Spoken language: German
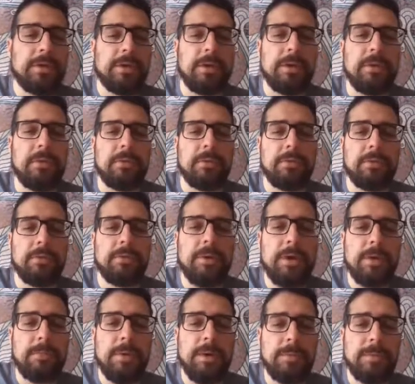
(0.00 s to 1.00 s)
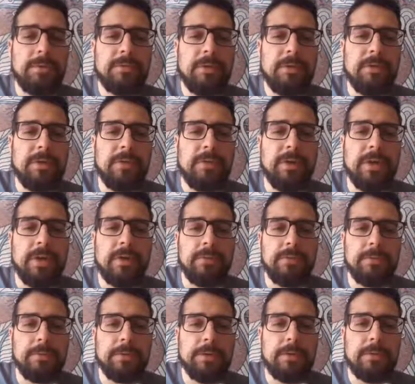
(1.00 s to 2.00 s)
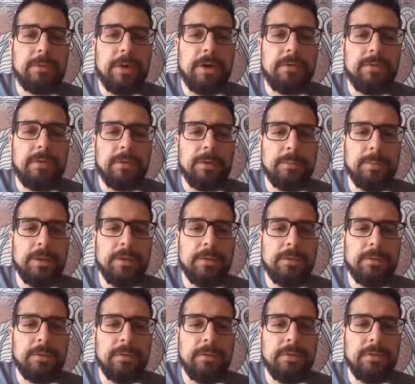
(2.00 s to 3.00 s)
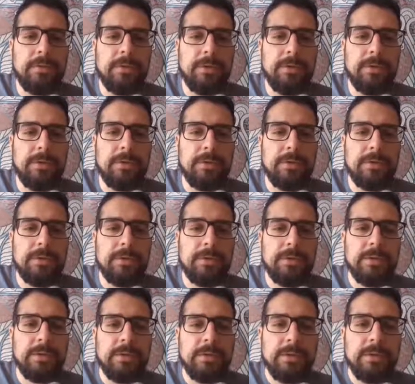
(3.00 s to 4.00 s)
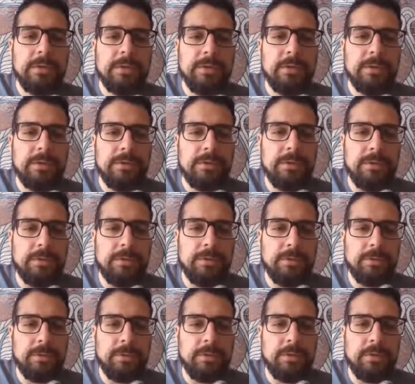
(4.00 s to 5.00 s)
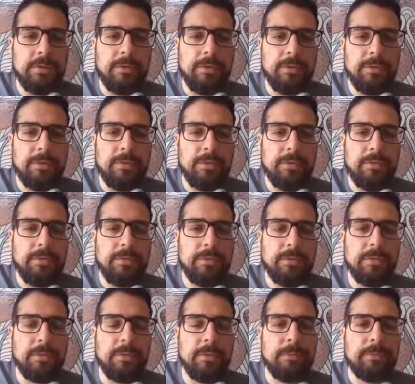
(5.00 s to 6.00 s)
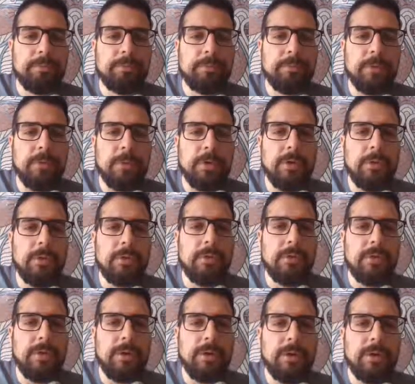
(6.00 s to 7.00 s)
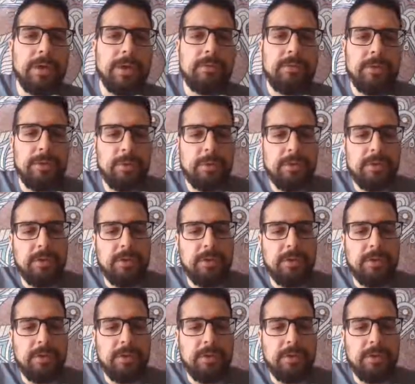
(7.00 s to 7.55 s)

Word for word: Also wir fangen mal mit was ganz Einf Einfachem an. Und zwar, äh, ja, die Tür hier ist verschlossen. So, und zwar gehen wir doch